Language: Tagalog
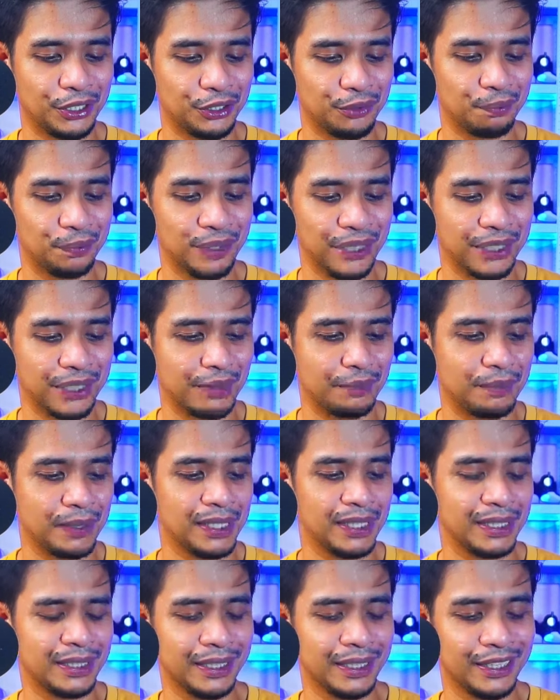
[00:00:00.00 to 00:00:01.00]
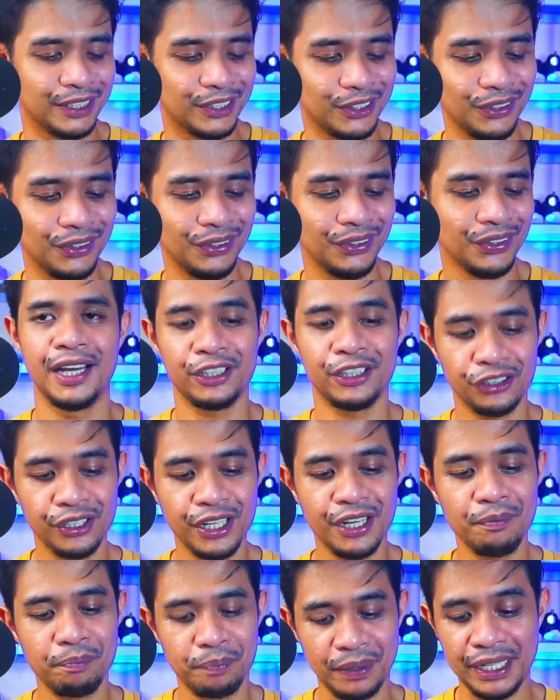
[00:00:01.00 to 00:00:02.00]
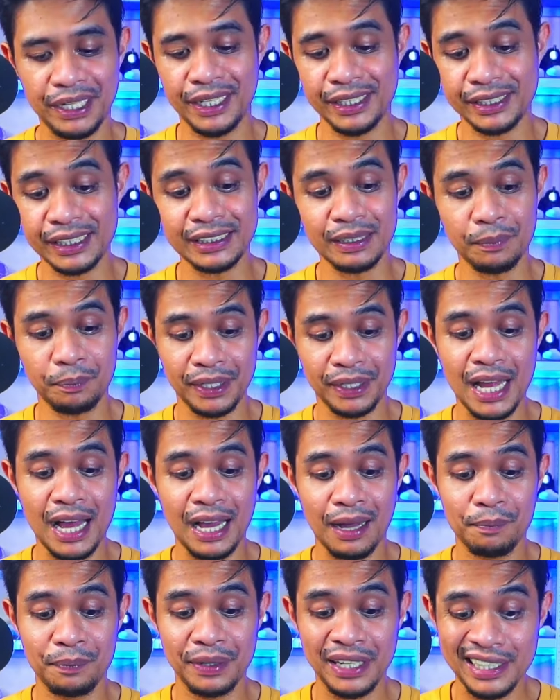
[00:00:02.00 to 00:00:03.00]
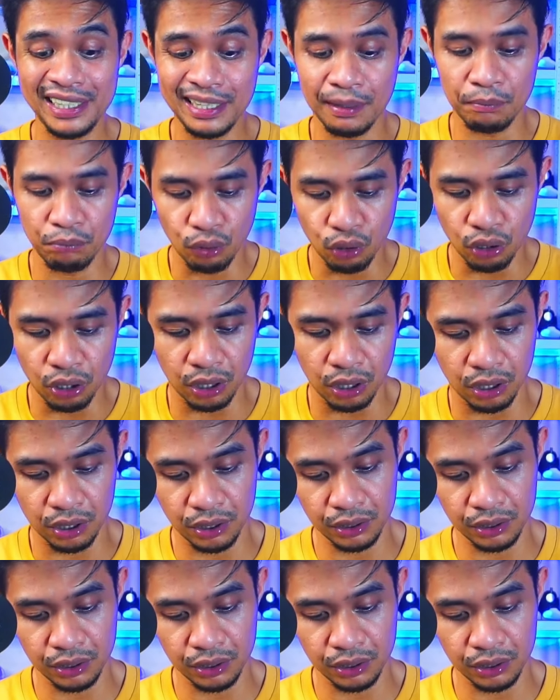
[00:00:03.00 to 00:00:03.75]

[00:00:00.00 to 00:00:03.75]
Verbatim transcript: yung breathability nito. Ito na yung isa sa pinaka-breathable